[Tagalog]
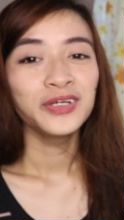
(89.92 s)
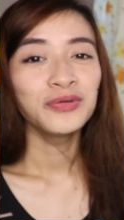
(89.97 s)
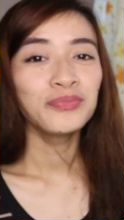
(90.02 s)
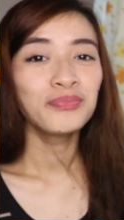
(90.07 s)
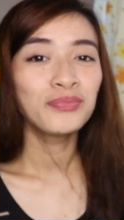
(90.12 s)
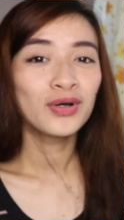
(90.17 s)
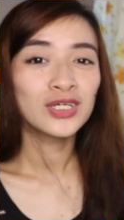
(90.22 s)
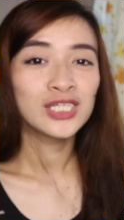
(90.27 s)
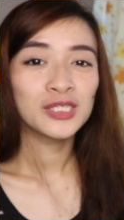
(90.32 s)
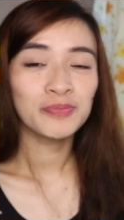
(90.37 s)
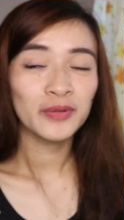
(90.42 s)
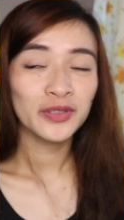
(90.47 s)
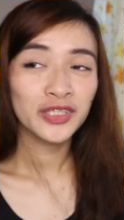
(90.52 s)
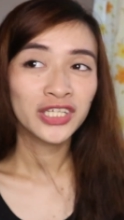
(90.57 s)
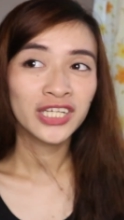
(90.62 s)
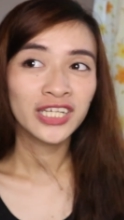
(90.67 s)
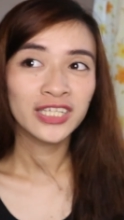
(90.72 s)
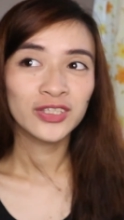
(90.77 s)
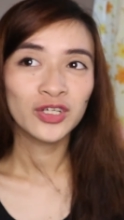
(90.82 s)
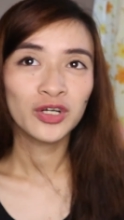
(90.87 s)
Yung boses pa
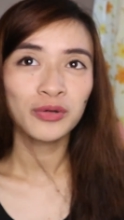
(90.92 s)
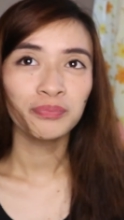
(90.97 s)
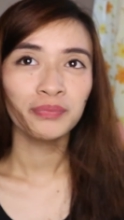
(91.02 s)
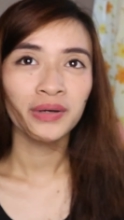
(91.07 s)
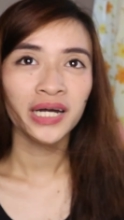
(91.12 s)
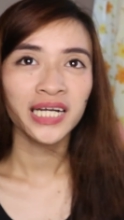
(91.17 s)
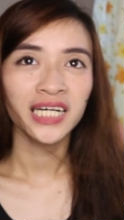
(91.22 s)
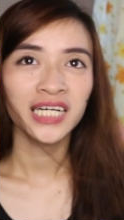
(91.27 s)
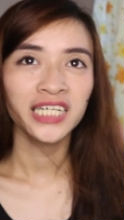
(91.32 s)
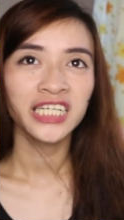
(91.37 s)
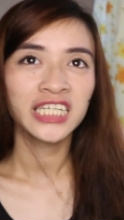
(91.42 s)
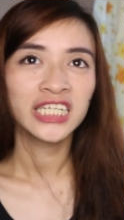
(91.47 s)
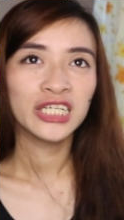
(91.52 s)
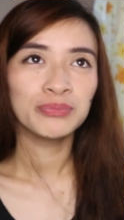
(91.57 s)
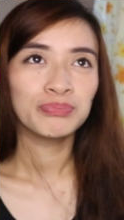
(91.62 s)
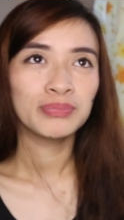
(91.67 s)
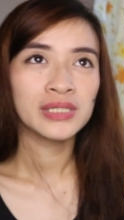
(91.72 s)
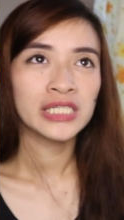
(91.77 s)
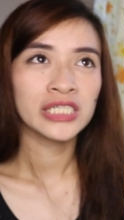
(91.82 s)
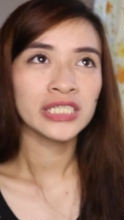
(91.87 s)
niya dito, parang
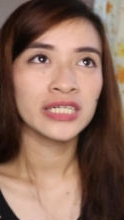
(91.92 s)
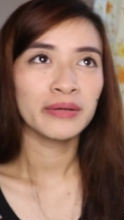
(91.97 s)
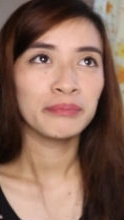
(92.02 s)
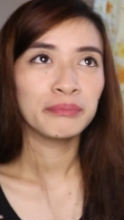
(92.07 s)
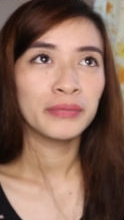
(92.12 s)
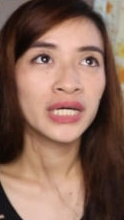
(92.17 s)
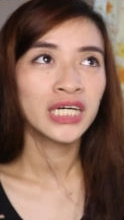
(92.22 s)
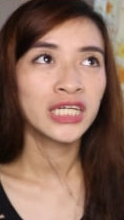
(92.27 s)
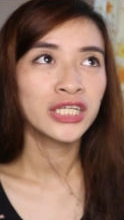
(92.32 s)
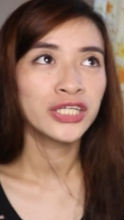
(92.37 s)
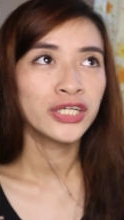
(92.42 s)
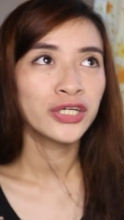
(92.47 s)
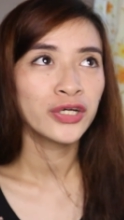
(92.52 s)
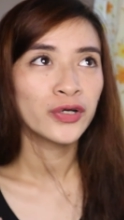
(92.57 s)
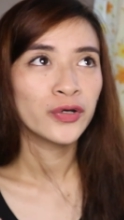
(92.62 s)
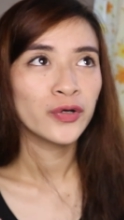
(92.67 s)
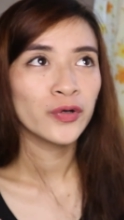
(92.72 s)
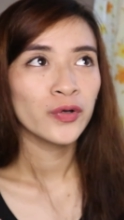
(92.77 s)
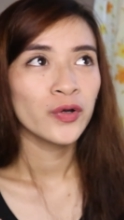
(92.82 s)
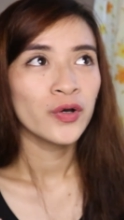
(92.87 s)
hindi pa siya
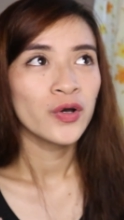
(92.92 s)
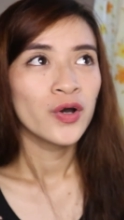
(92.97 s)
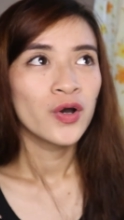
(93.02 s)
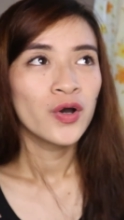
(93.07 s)
medyo,